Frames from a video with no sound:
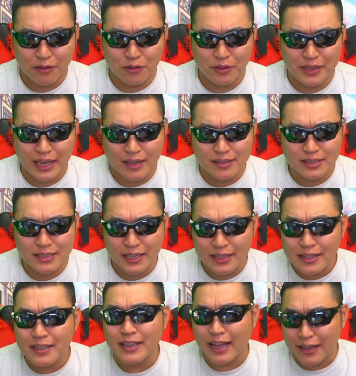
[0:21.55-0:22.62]
この逆
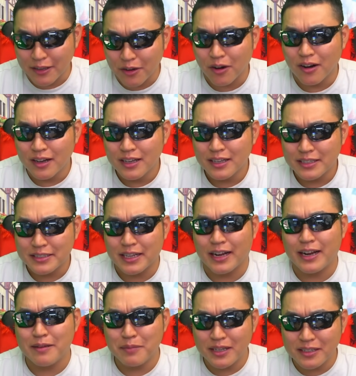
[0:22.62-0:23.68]
接待をさ
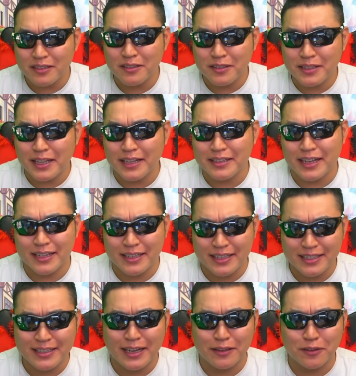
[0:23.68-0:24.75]
れまくっていた
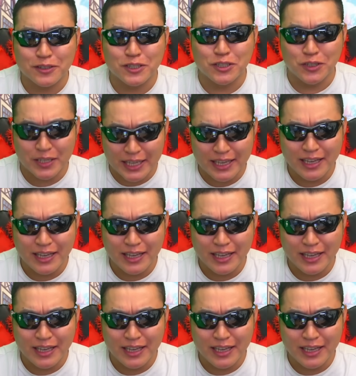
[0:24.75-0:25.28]
銀河の剣。